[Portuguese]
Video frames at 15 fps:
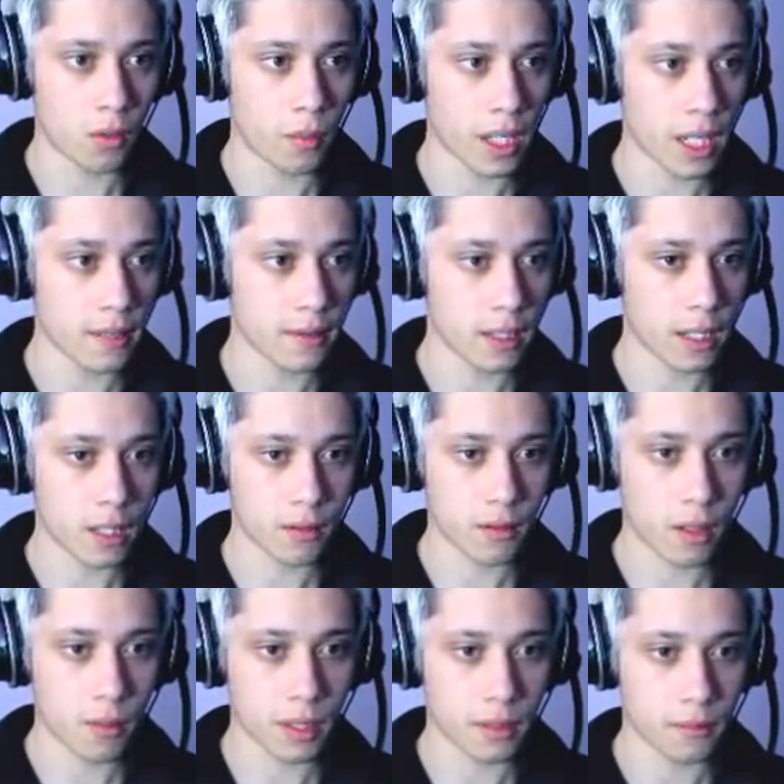peguei sem querer só
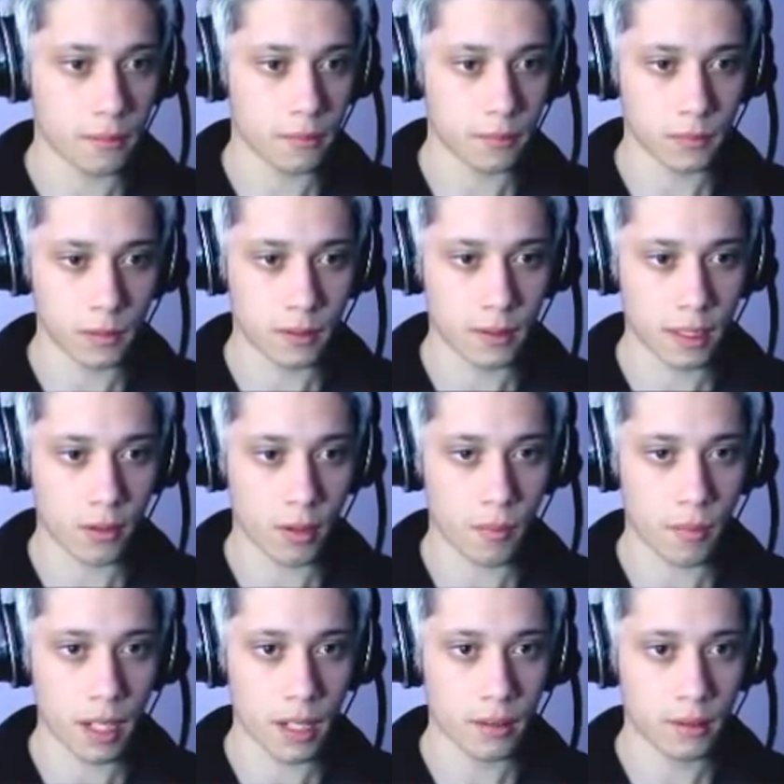em mim. Quiser
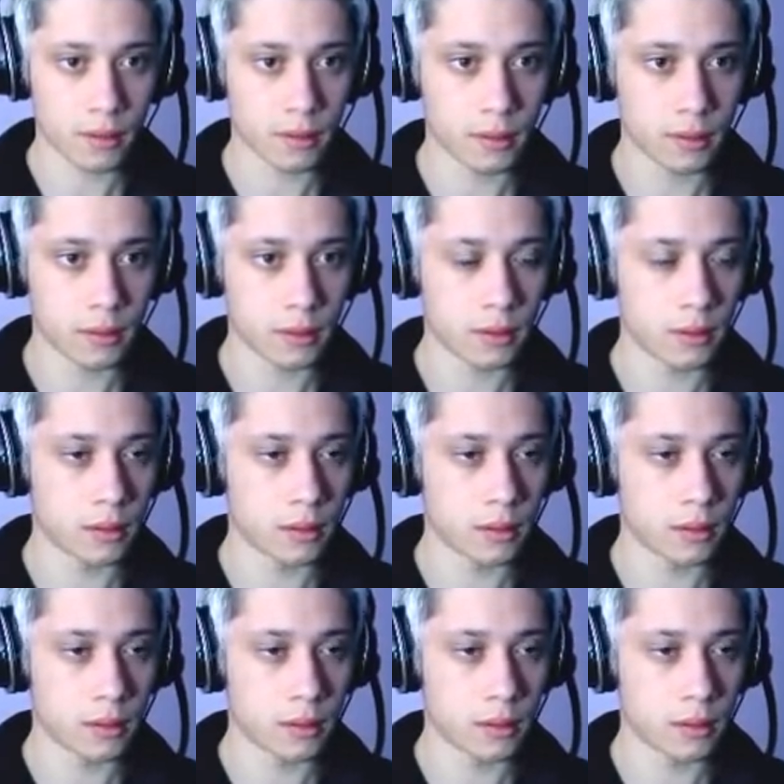dropar? Não, de boa.